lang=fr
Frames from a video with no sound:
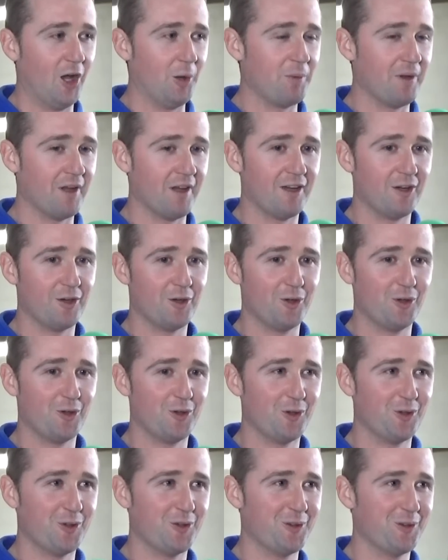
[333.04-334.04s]
eh bien,
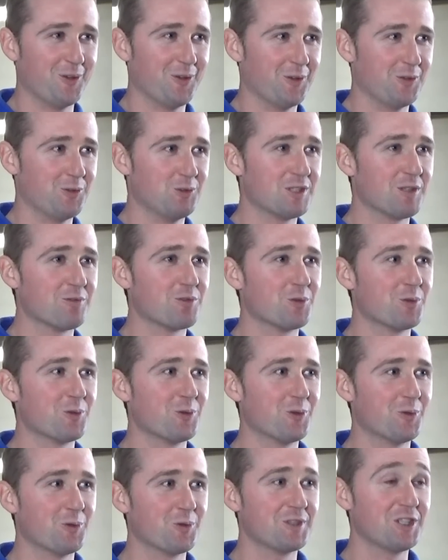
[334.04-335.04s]
euh, nous
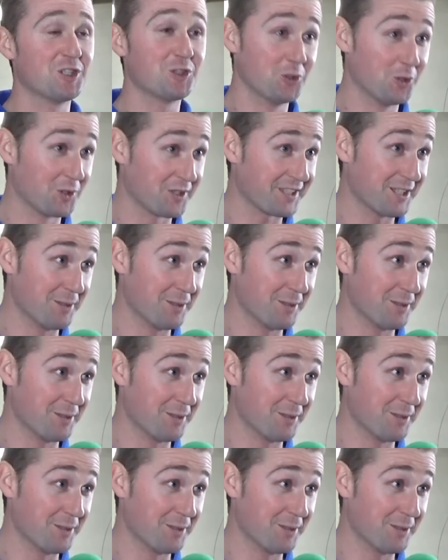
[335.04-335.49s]
avons des judokas